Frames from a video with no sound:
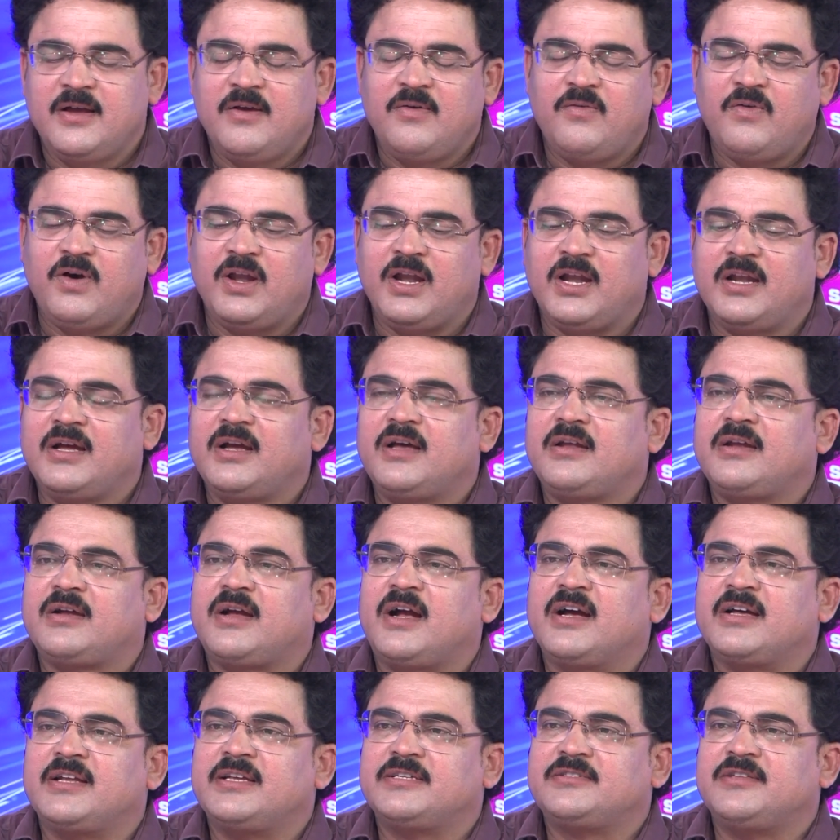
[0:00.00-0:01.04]
వాళ్ళ అన్నగారు
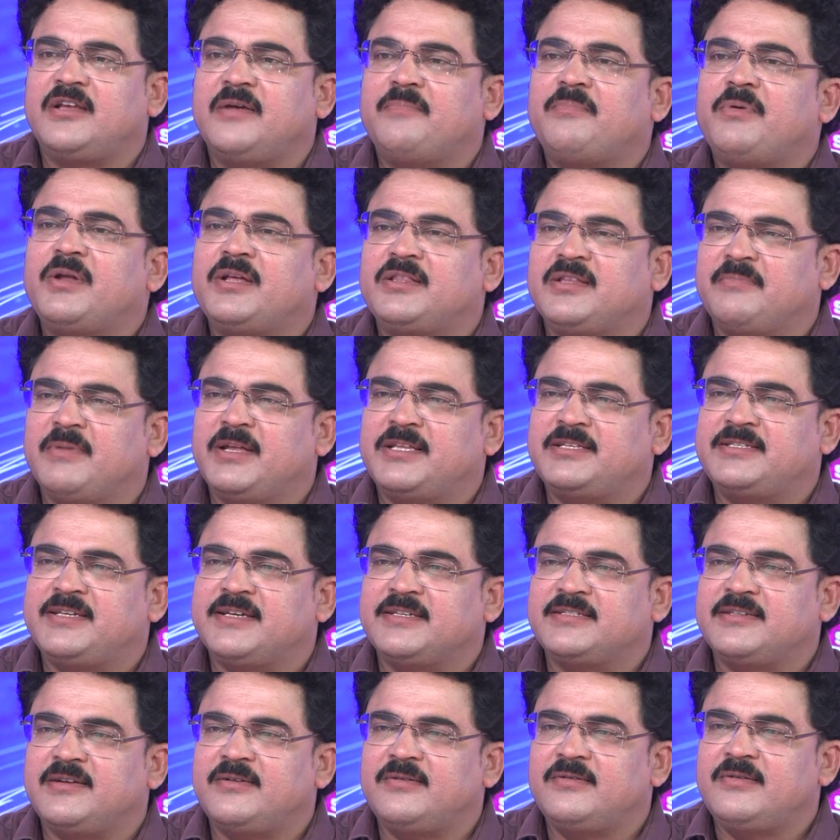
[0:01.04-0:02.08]
కాంగ్రెస్లో ఎప్పుడైతే మెర్జ్
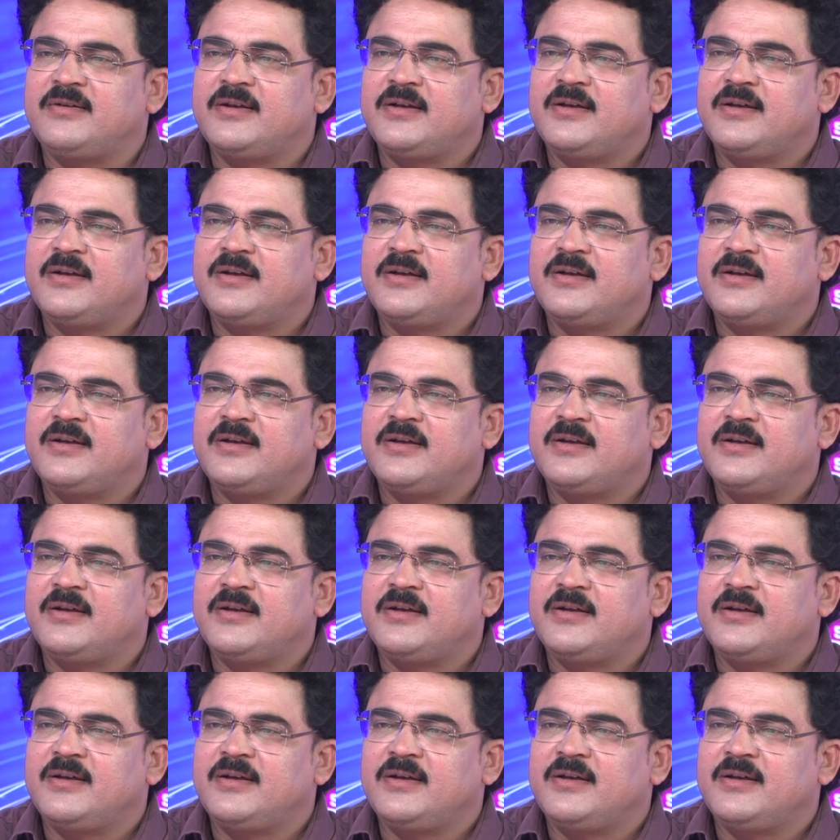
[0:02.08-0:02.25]
చేశాడో